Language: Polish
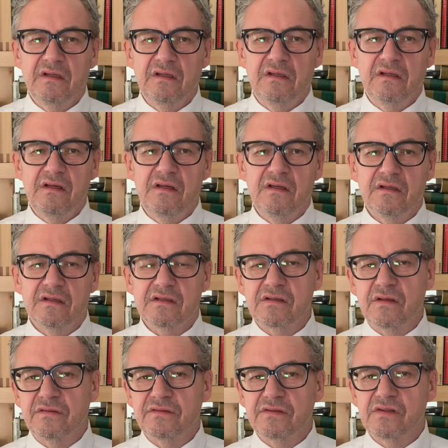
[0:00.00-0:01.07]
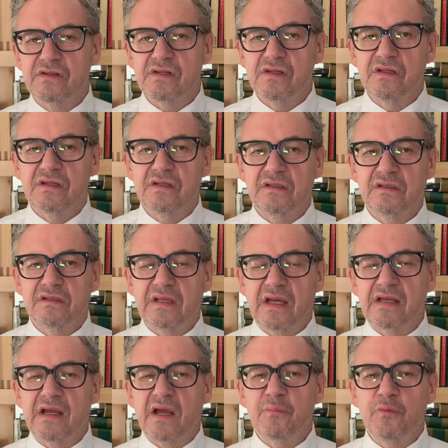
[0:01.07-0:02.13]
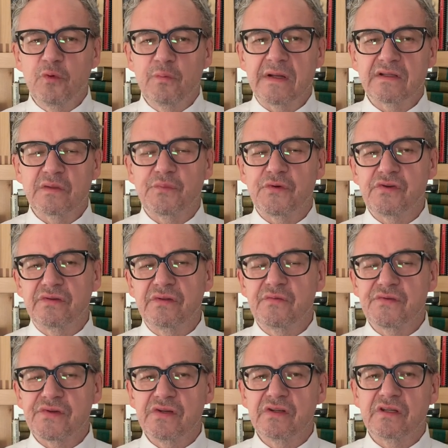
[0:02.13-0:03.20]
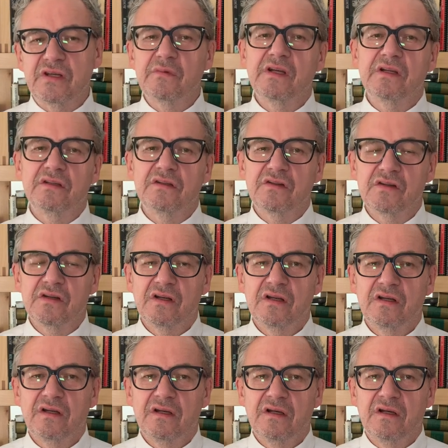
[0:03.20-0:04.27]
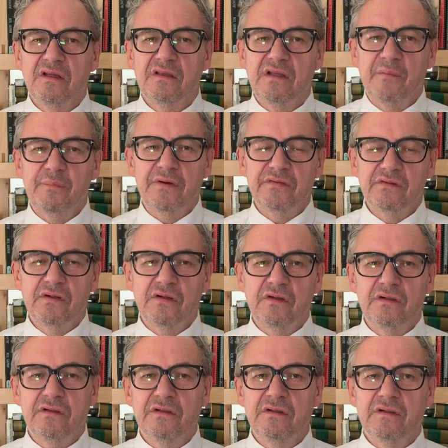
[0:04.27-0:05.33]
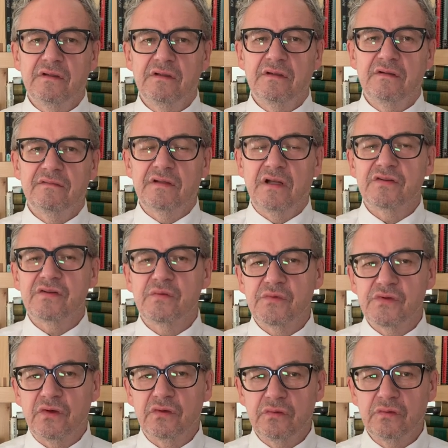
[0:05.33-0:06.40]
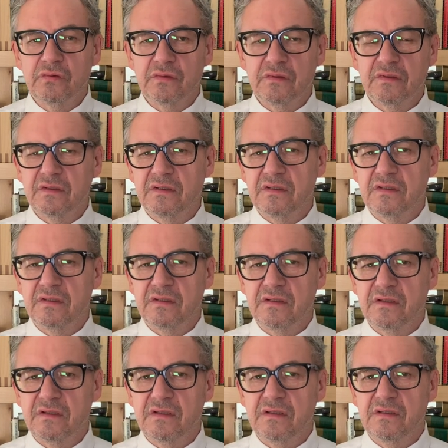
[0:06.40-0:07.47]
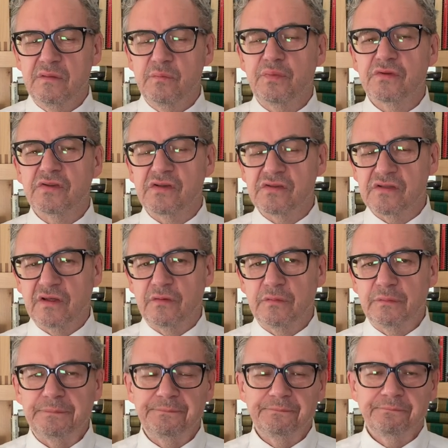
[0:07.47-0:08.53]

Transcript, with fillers: i sądzę, że tak jak był bardzo porządnym człowiekiem kiedyś, na pewno w dalszym ciągu nim pozostał.